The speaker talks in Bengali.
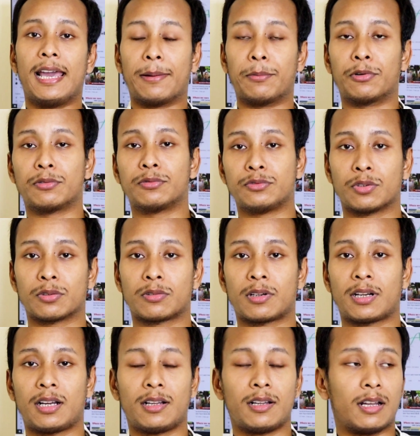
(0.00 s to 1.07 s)
এবং
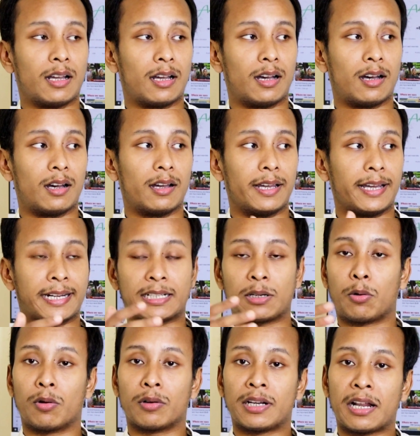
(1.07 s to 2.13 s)
যতটা একটা
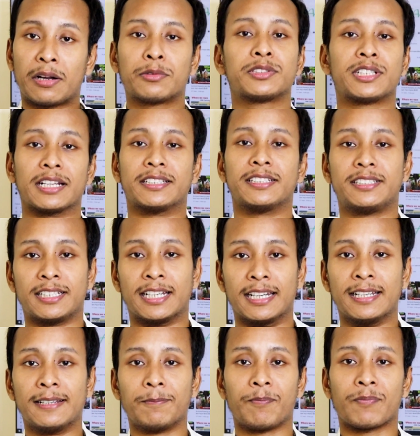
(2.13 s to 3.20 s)
অন্যান্য জাতির
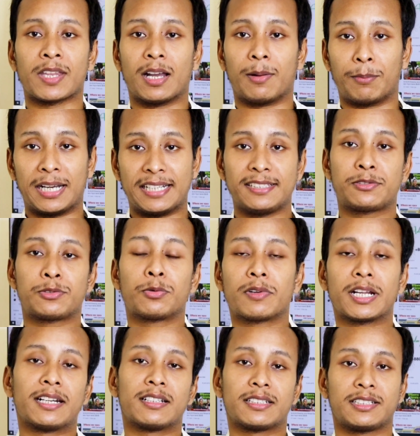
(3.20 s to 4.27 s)
ছেলে বা
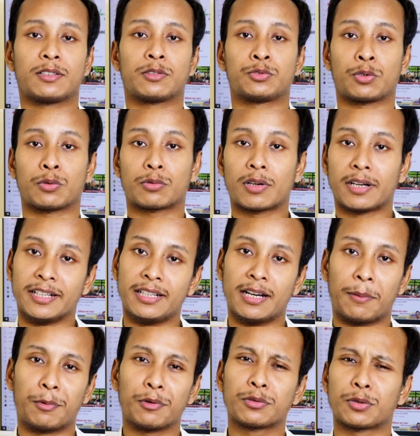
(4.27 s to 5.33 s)
স্টুডেন্টরা যতটা
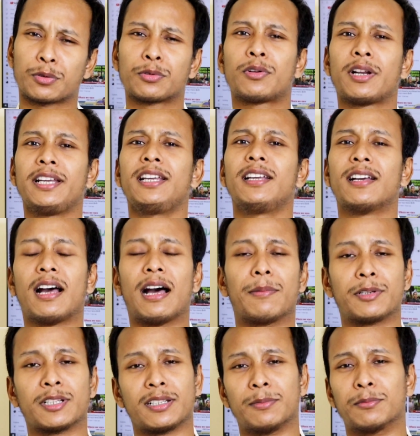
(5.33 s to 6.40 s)
নিরাপদ ততটাই
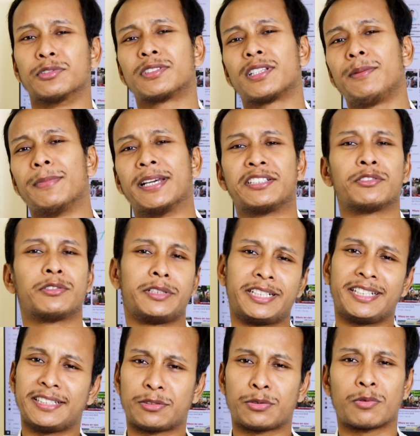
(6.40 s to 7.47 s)
আপনাদের মুসলিম
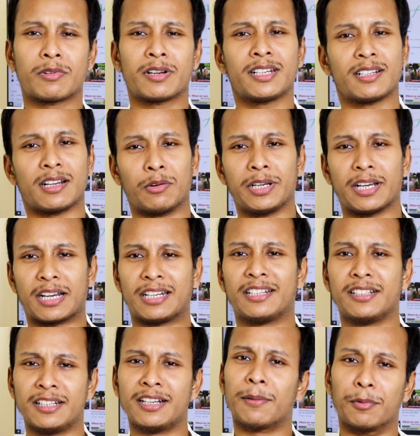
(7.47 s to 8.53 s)
মেজরিটি স্টুডেন্টরাও এখানে
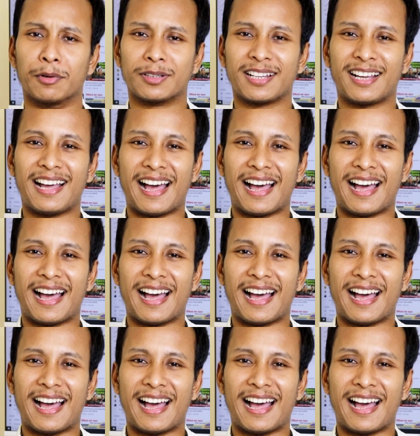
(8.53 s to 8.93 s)
নিরাপদ